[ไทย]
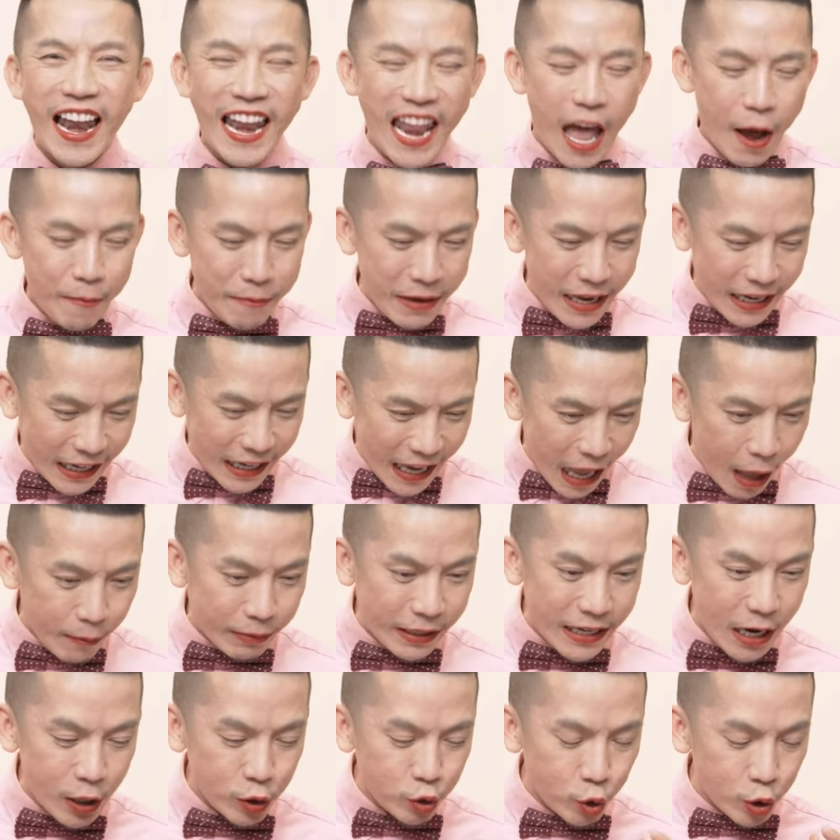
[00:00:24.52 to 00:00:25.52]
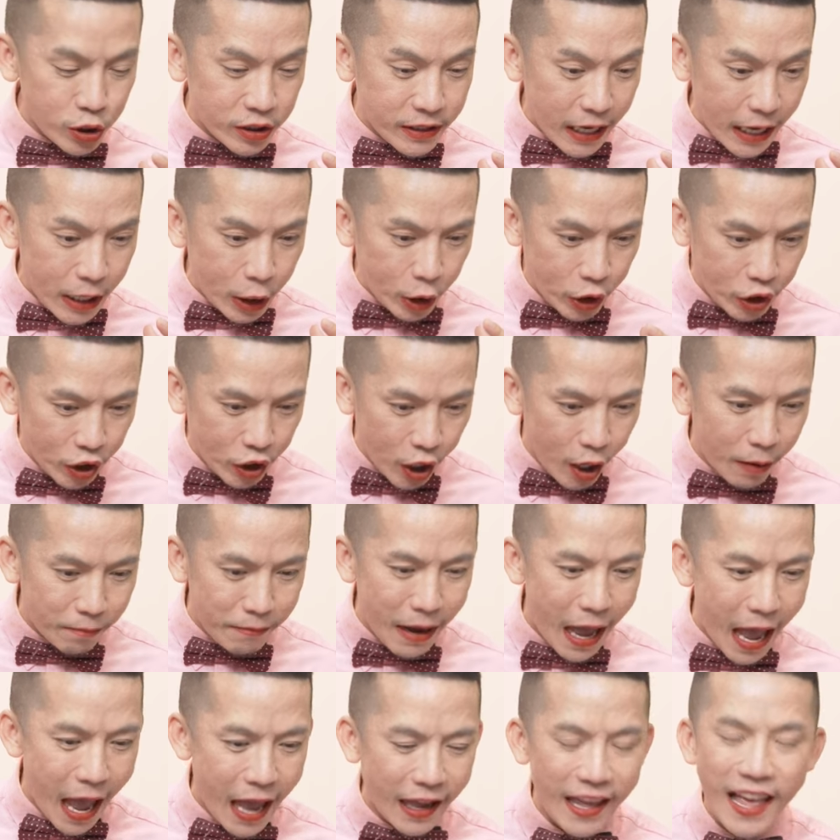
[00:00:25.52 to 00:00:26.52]
แล้วมีคำที่น่าสนใจเยอะ
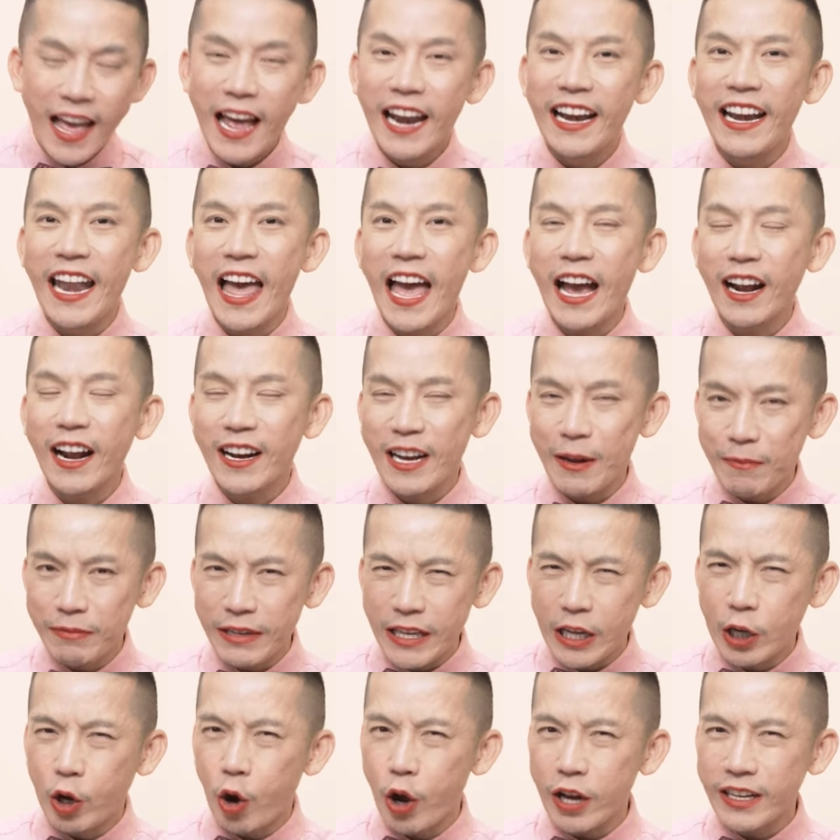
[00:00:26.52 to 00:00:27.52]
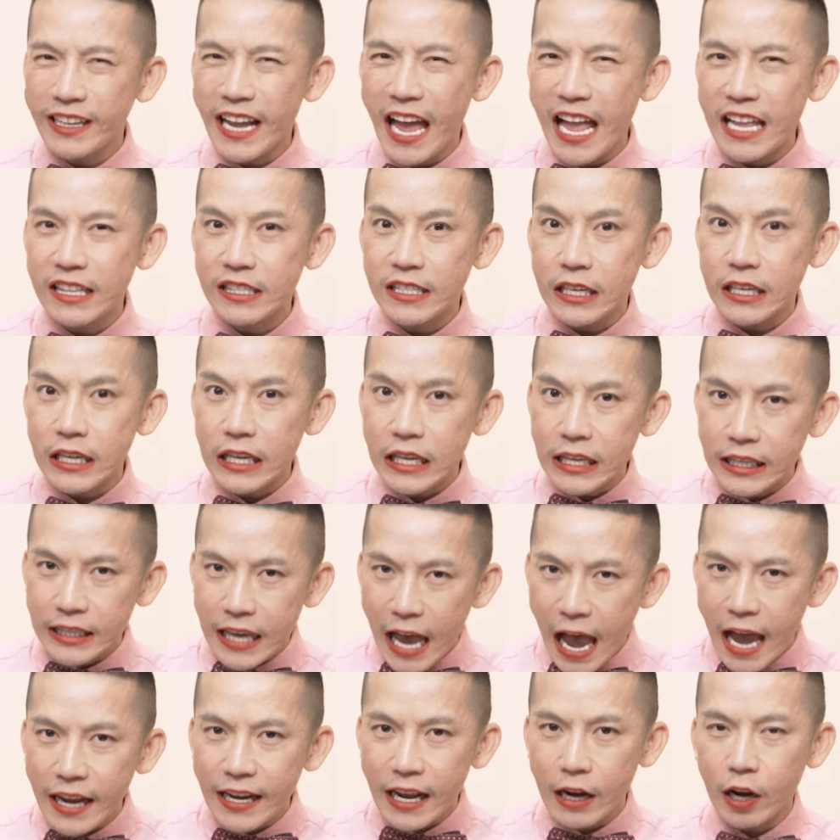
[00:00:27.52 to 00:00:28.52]
มากและคลิปนี้ค่อนข้างจะ
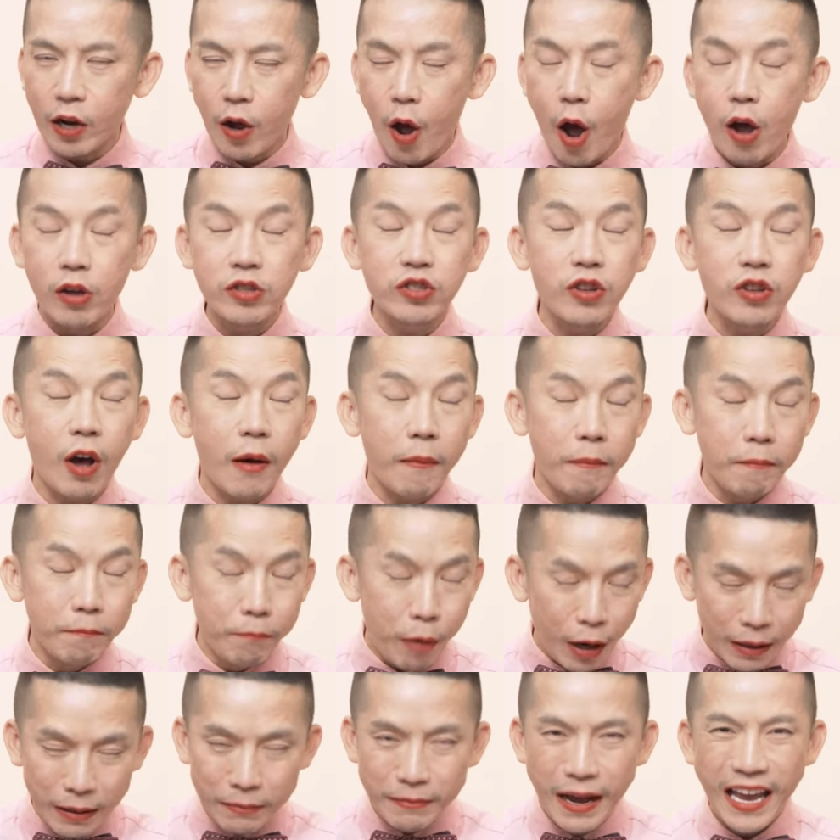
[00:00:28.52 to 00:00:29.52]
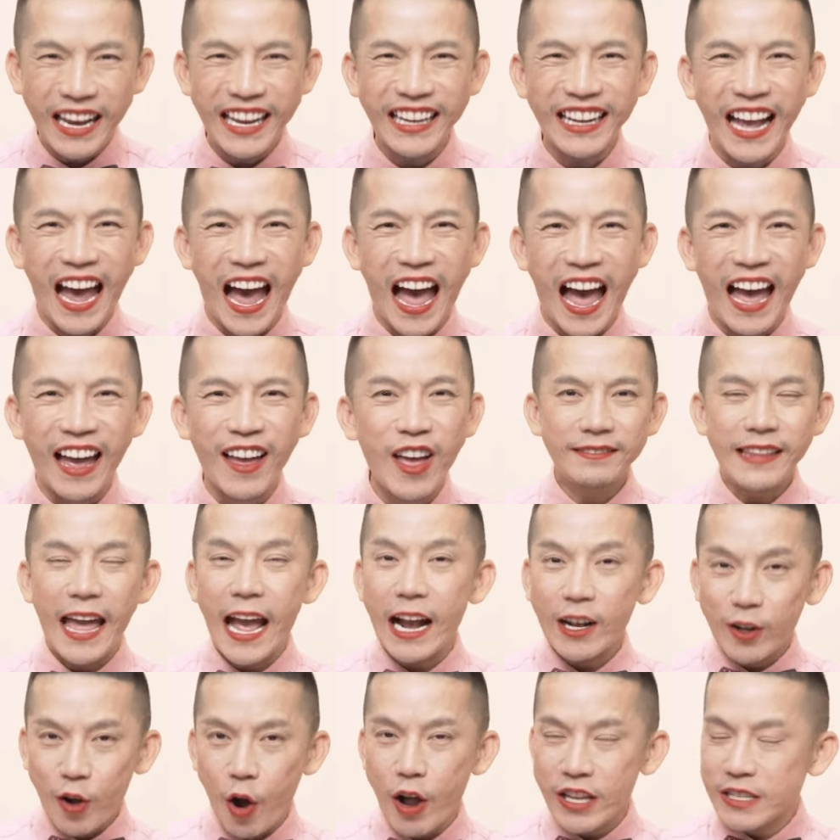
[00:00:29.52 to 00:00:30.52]
ยากนะแล้วก็ออกสอบบ่อยมากเลยค่ะแต่
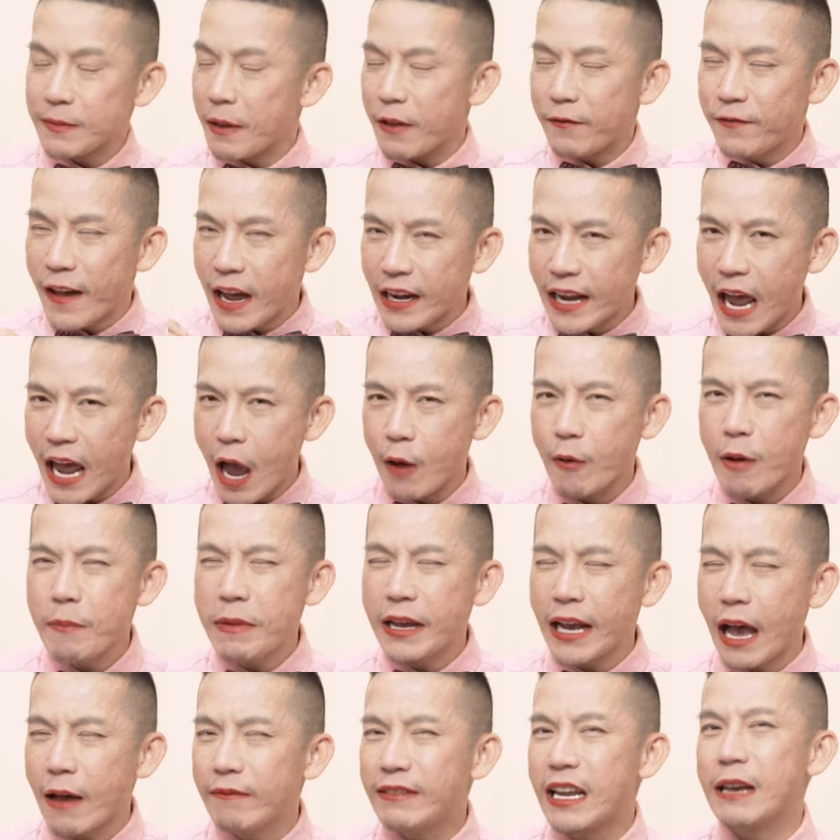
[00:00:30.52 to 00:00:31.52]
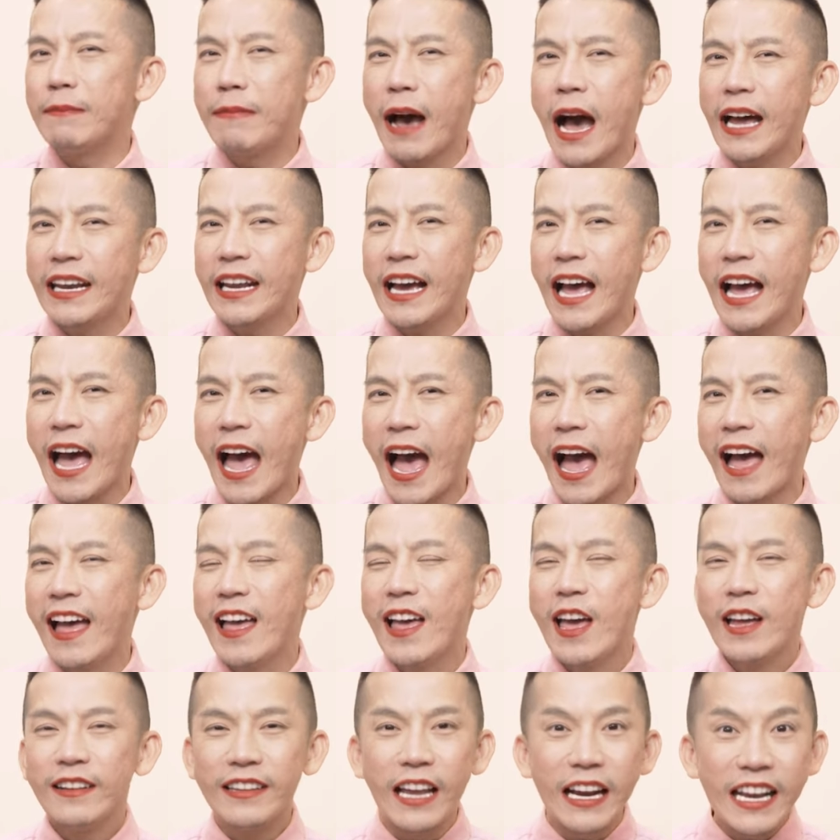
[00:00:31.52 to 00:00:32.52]
ก่อนจะไปฟังนะคะว่ามีคำไหนบ้างนะคะ
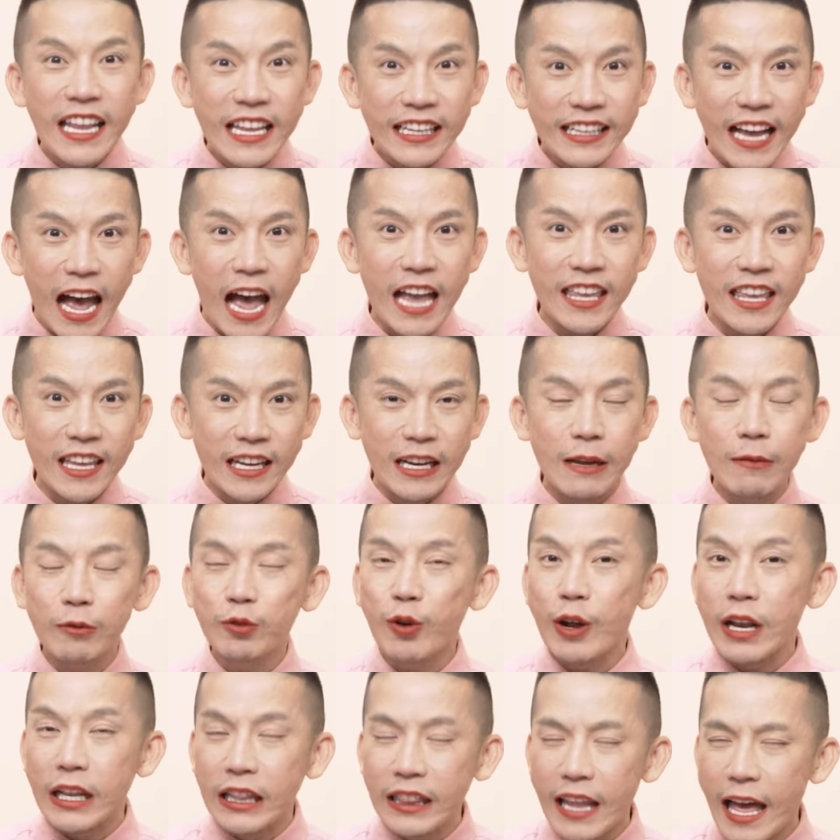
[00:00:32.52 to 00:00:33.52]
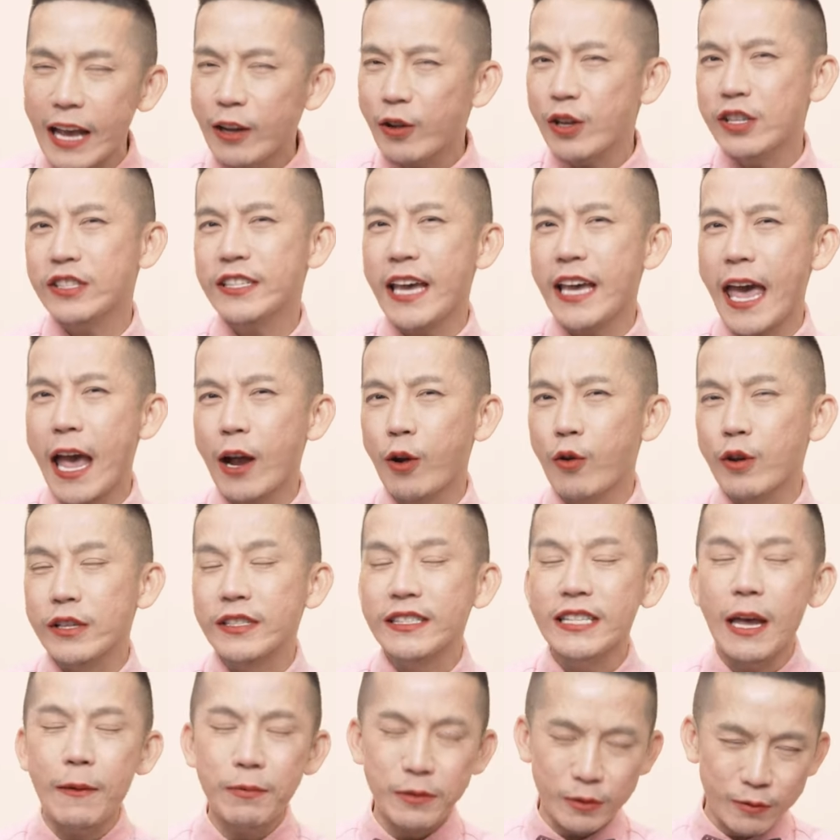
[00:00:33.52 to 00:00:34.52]
นักเรียนค่ะอย่าลืมกดไลค์กดแชร์กด
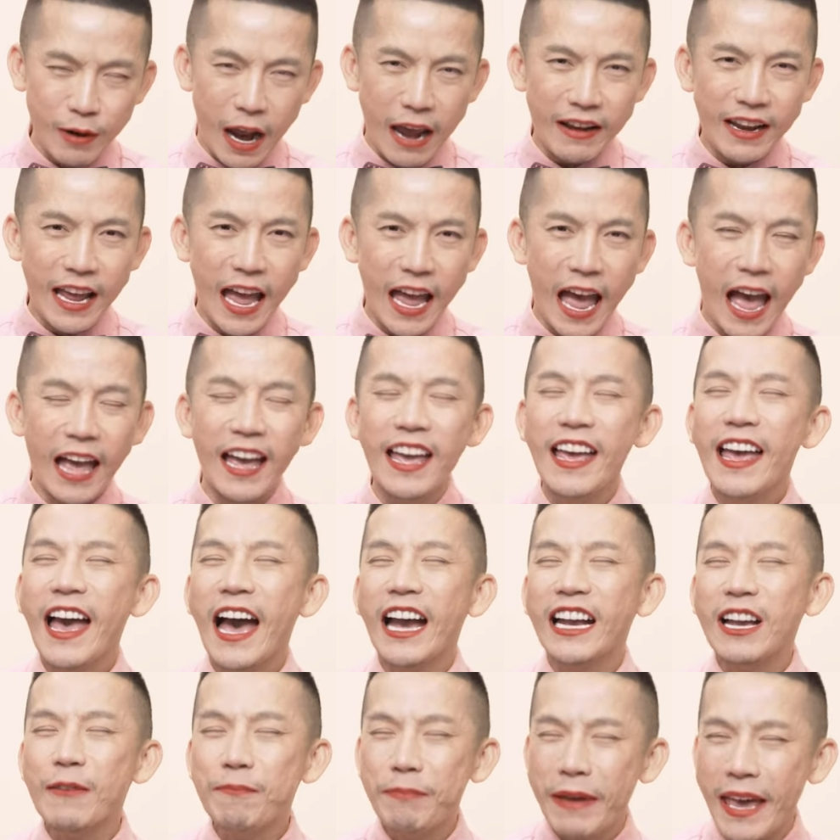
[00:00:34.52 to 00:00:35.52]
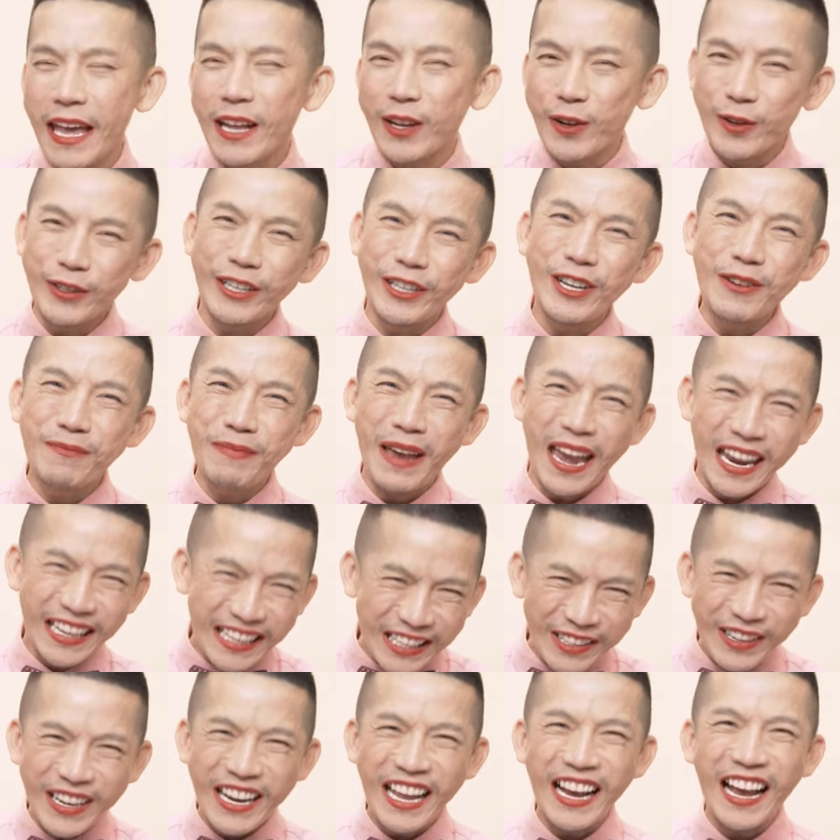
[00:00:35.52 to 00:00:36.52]
subscribe นะคะให้กับเพจคุณดิวเพจ
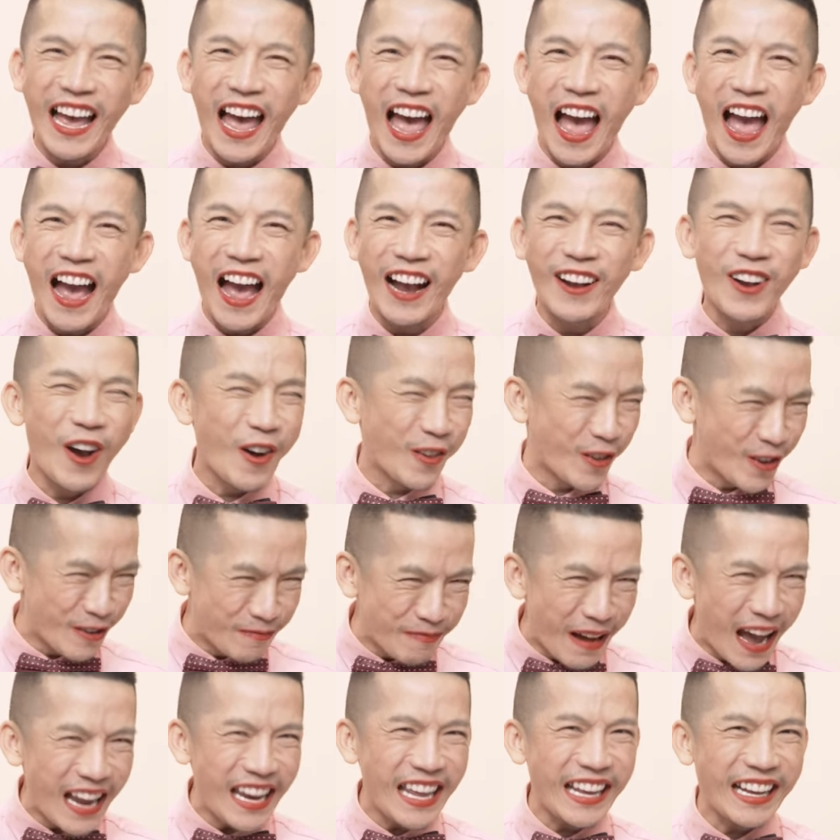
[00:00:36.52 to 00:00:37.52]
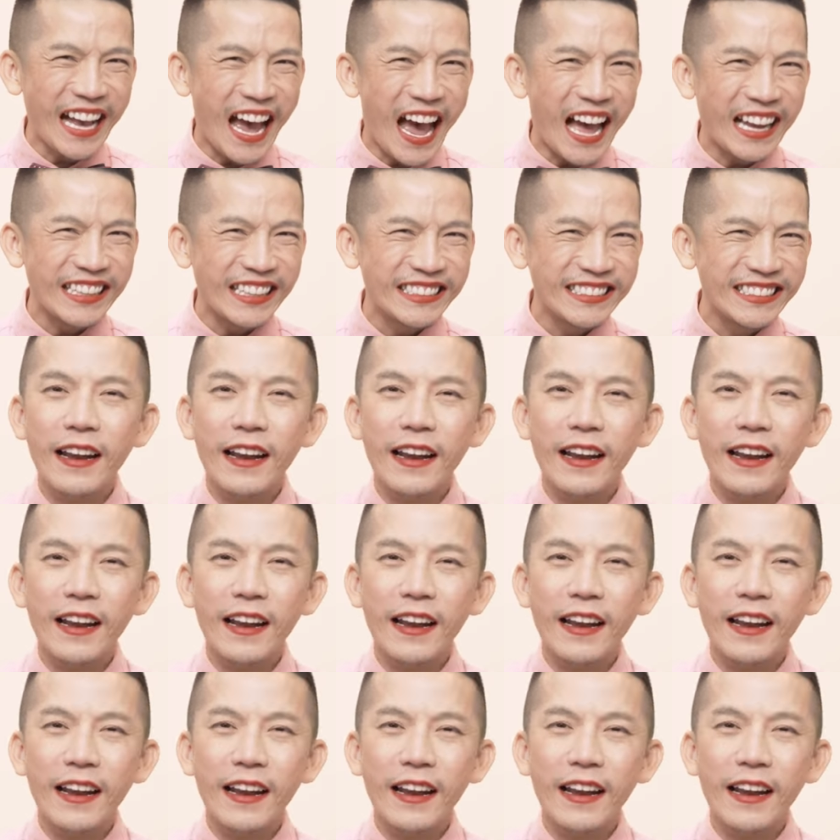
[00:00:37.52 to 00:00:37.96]
นี้ด้วยนะคะขอบคุณมากเลยค่ะ